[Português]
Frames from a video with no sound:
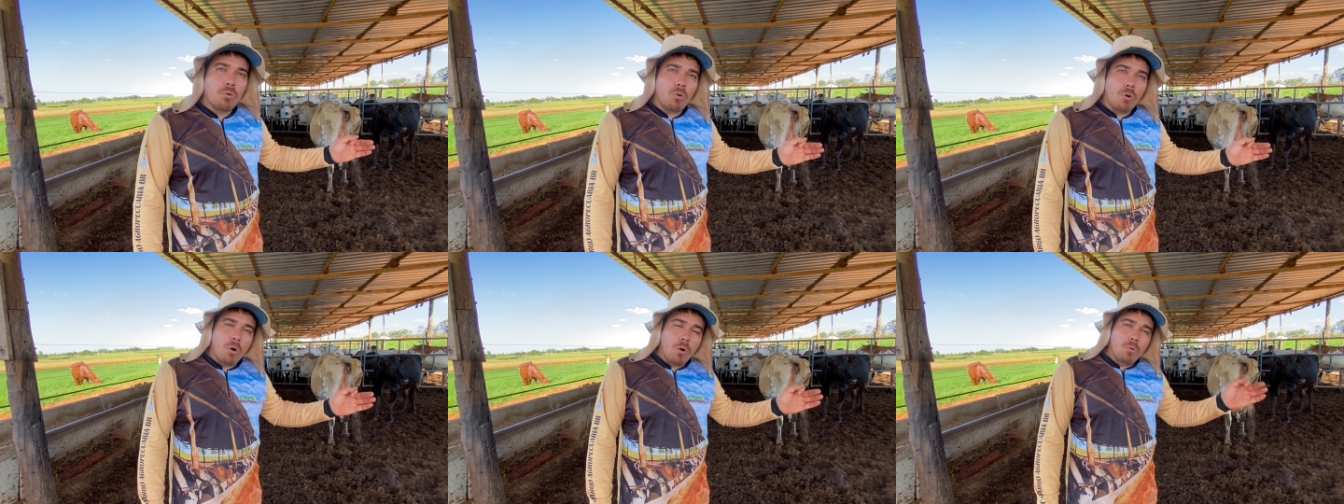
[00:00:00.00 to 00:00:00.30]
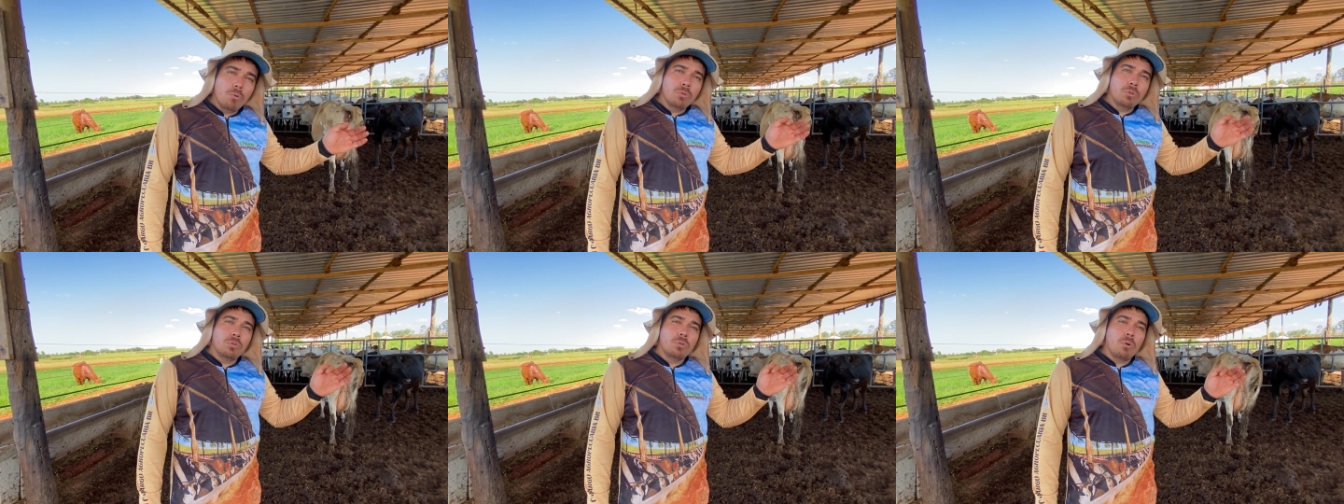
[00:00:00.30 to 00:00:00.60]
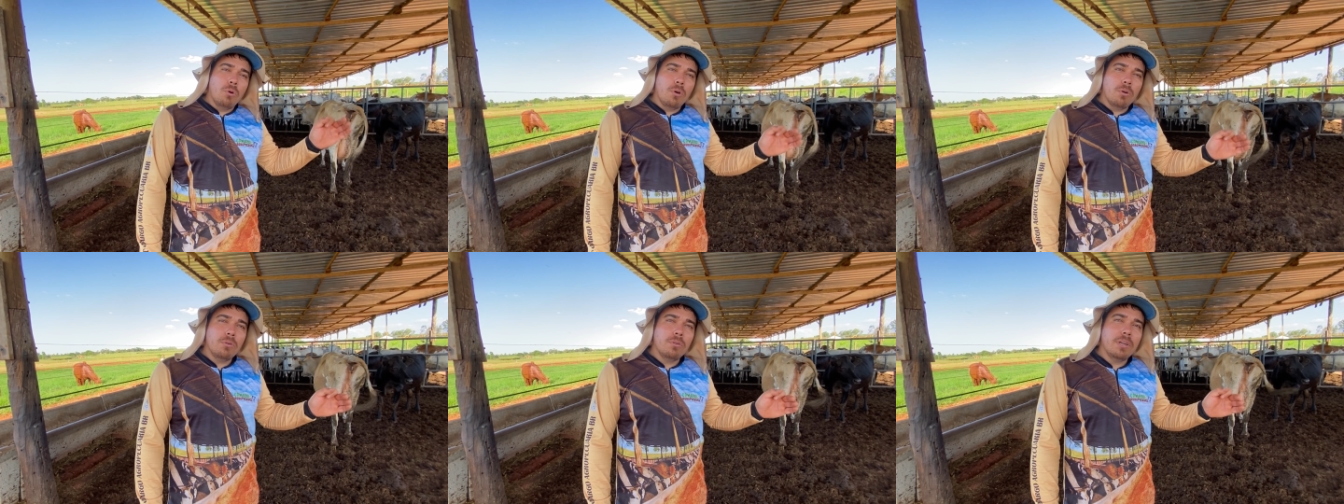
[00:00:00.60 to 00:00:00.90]
com o
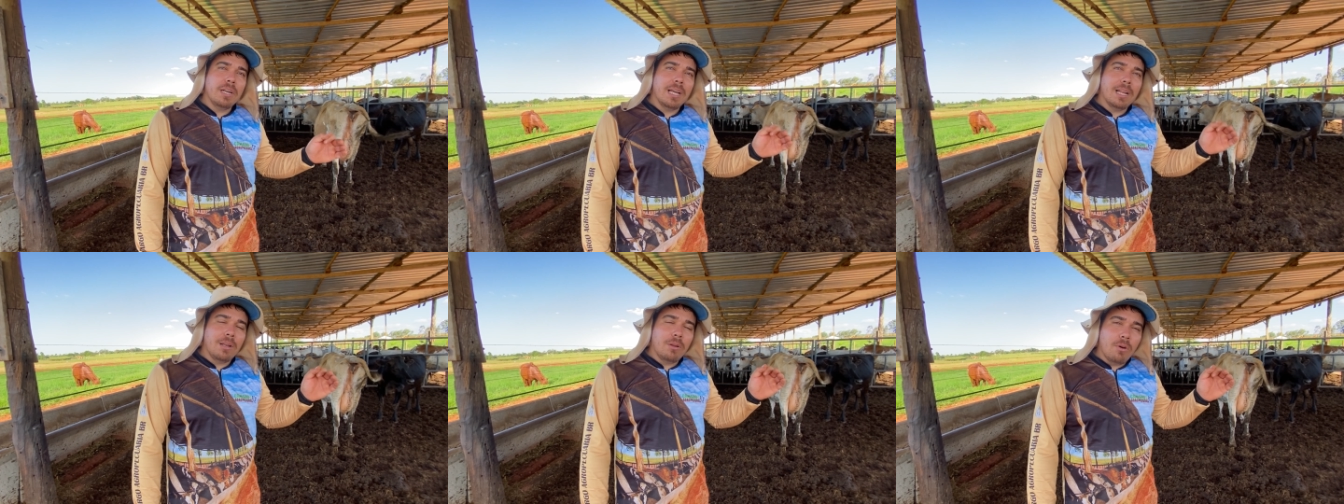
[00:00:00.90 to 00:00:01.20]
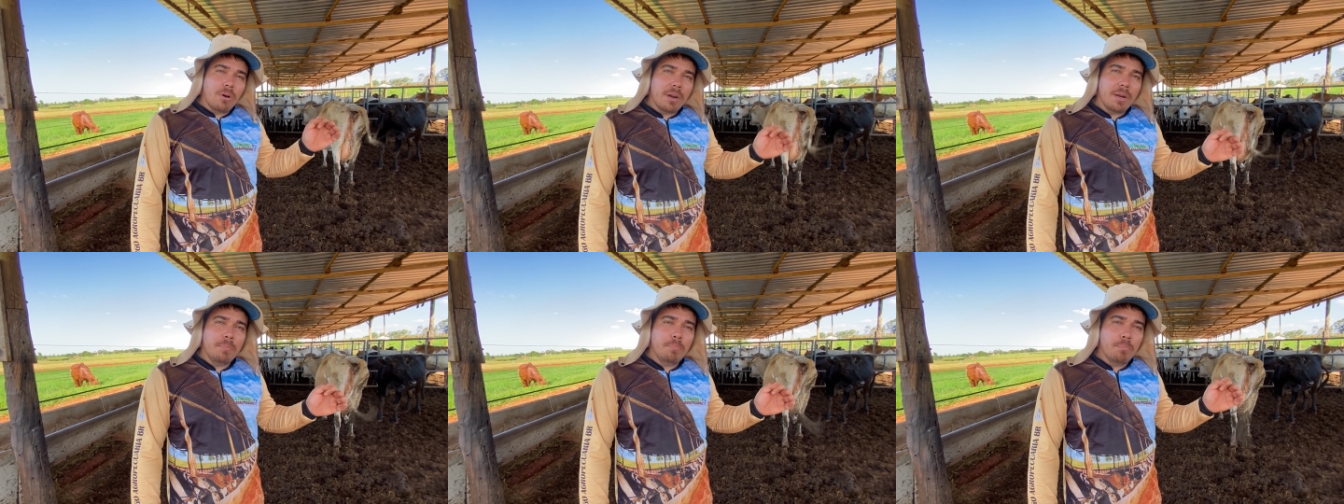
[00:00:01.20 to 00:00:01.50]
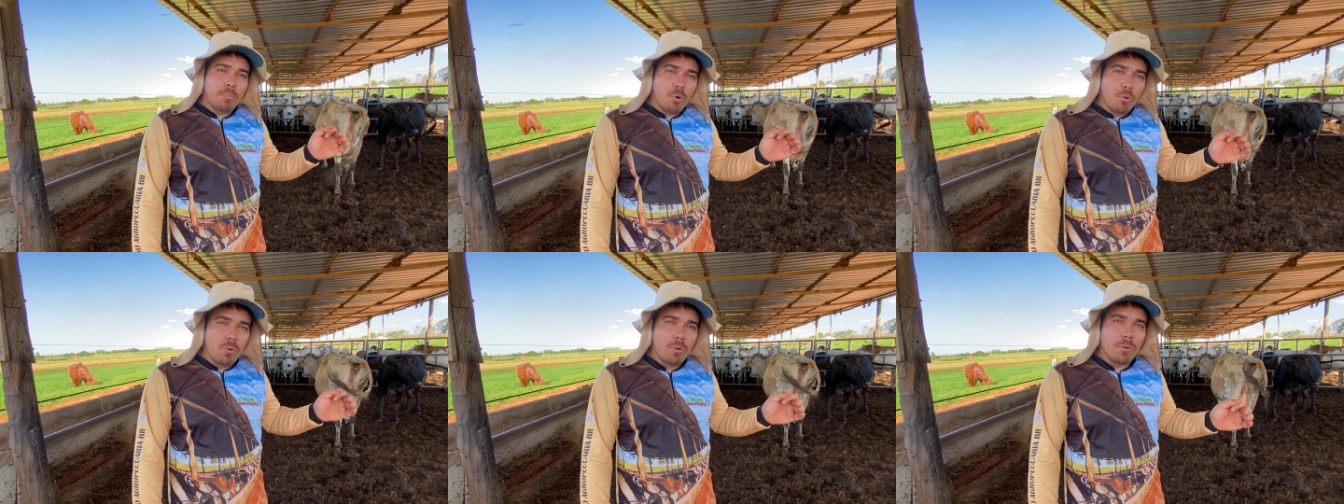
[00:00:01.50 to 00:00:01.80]
touro Nelore
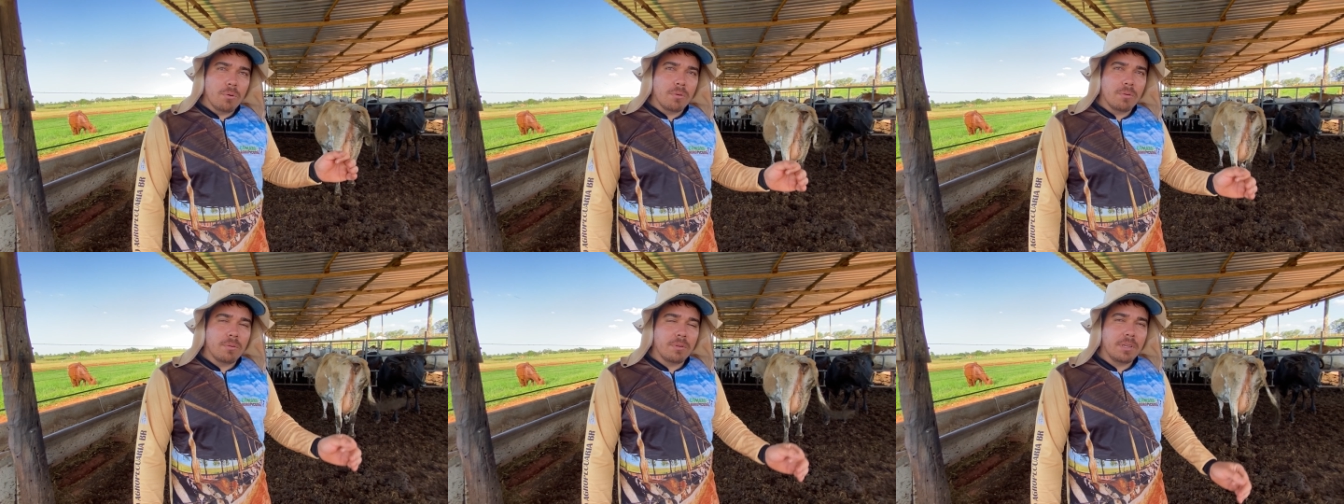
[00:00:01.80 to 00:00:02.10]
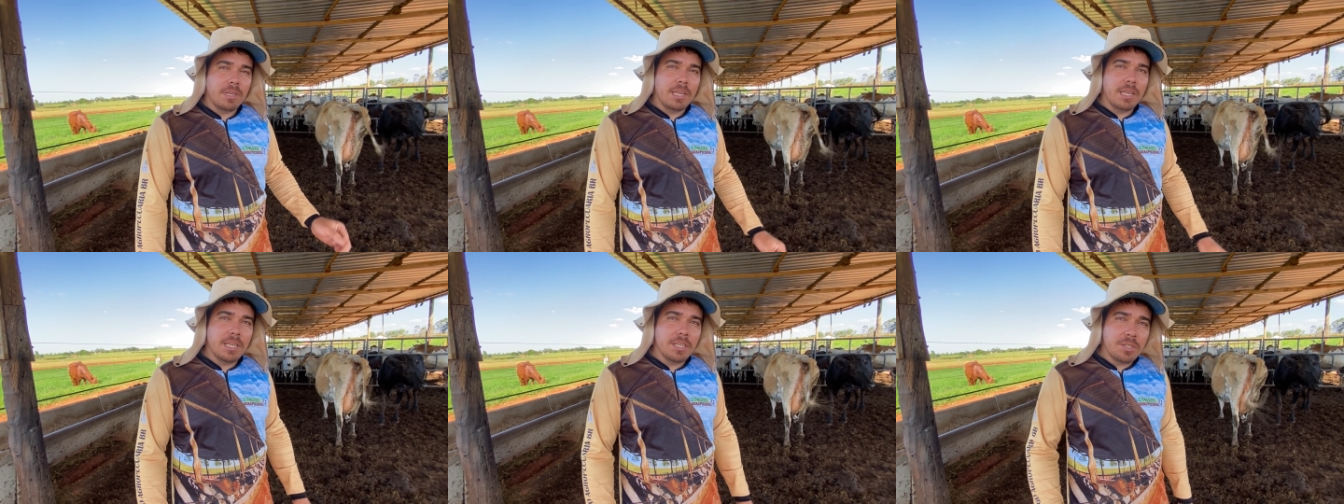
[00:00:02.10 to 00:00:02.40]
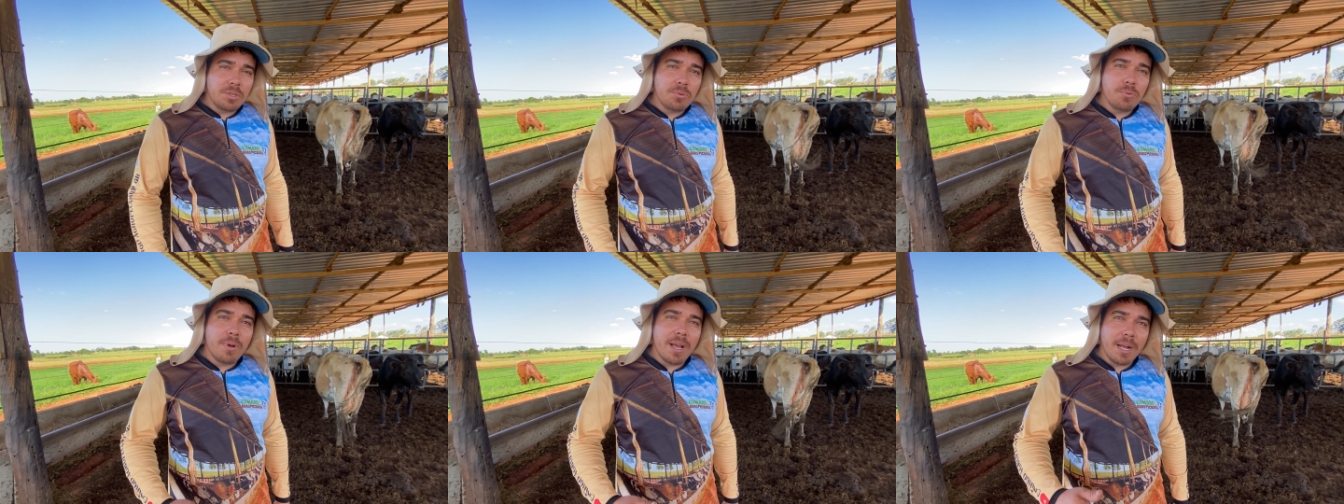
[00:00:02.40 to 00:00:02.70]
puro.
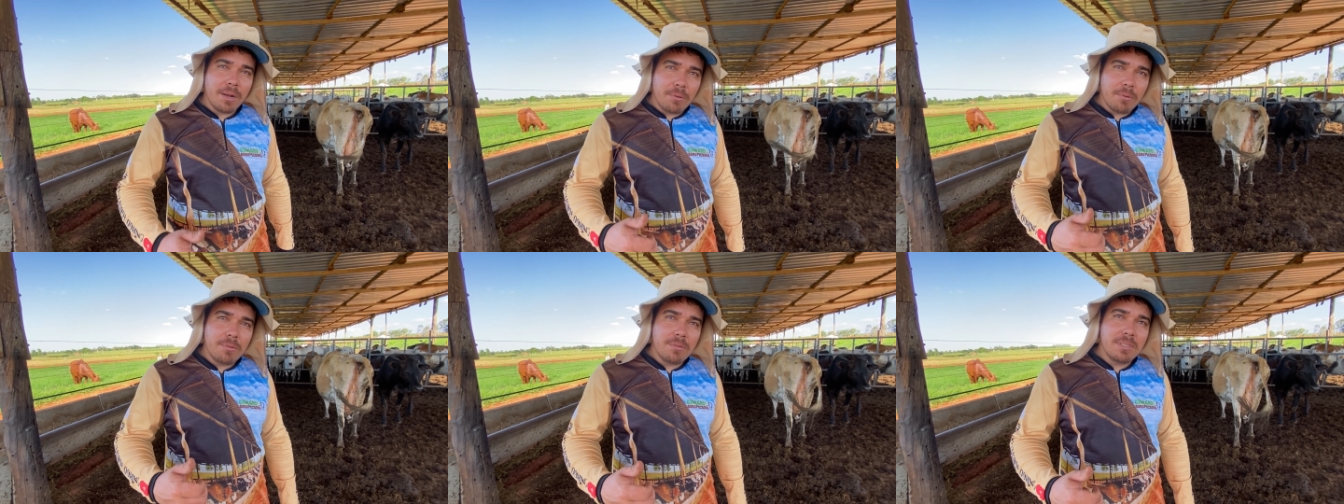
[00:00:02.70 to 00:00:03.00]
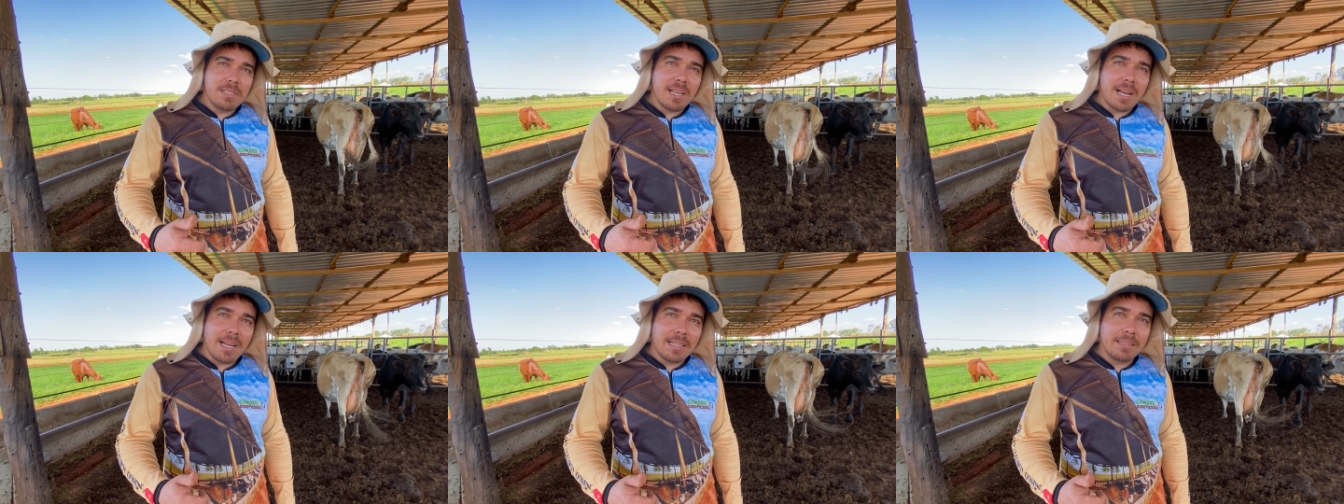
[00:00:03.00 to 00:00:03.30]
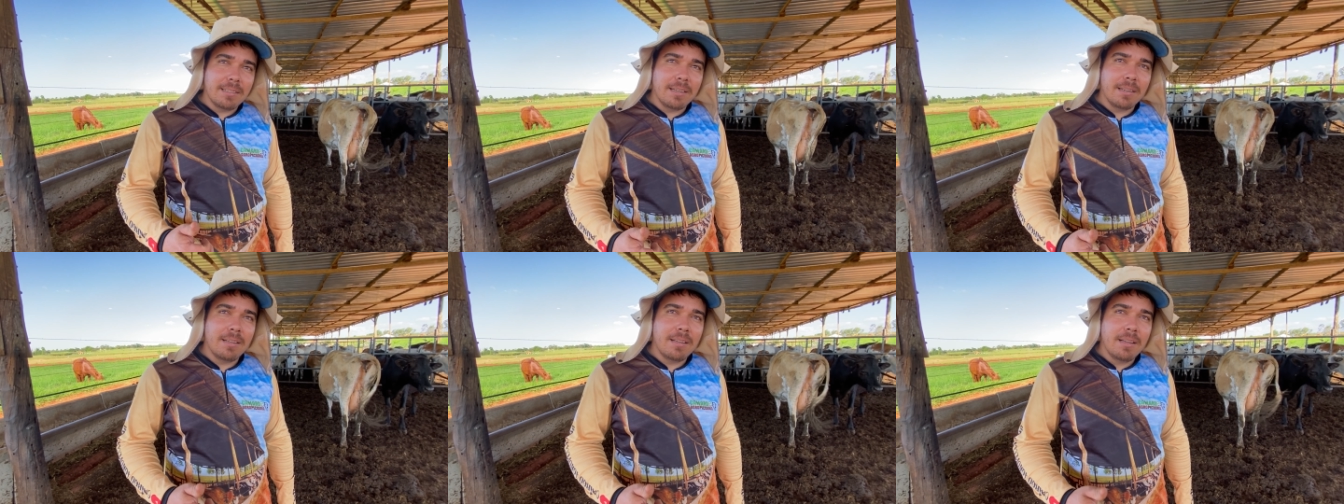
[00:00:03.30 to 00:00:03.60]
Isso é
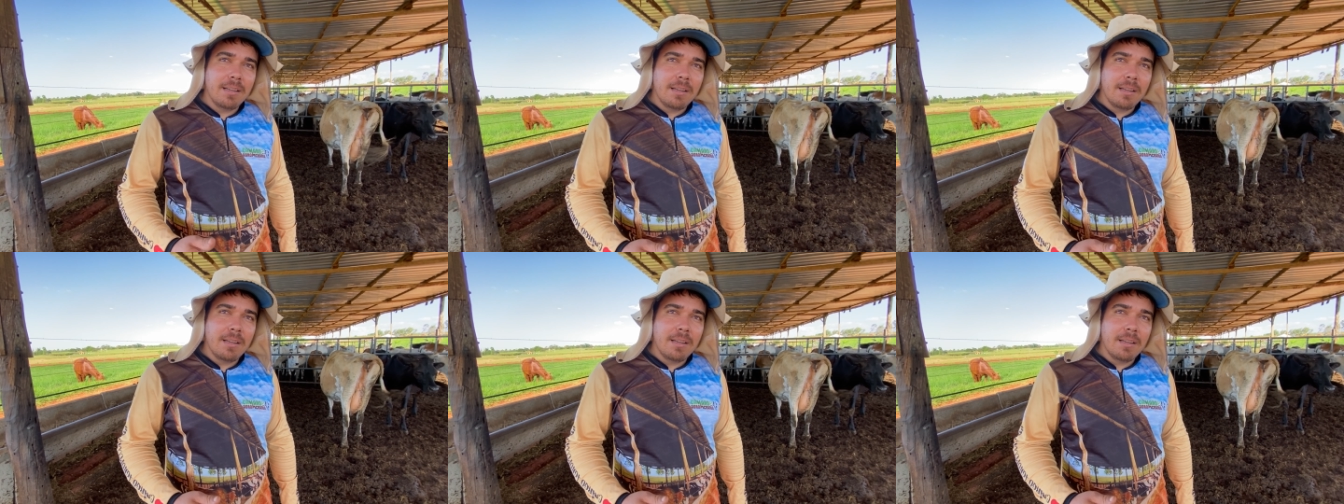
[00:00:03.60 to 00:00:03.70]
cruzada.